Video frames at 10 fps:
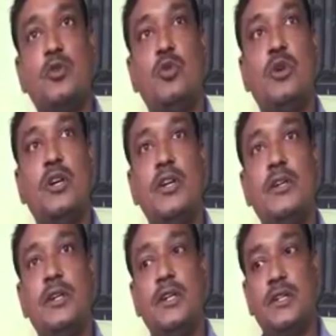देखने को
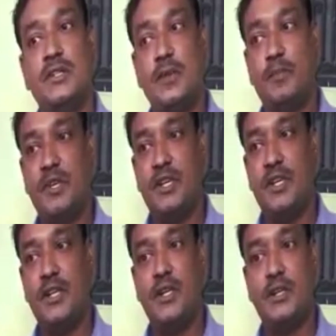मिल रहे हैं
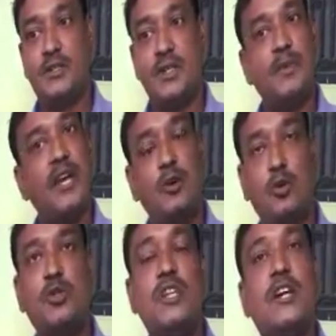सुजीत ने
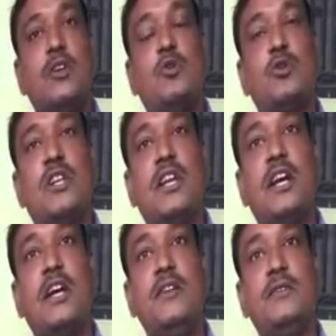बताया इस
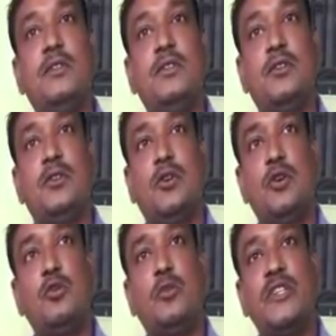काम में पत्नी
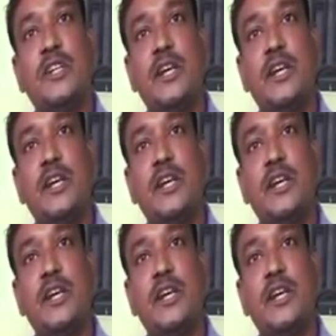गुंजा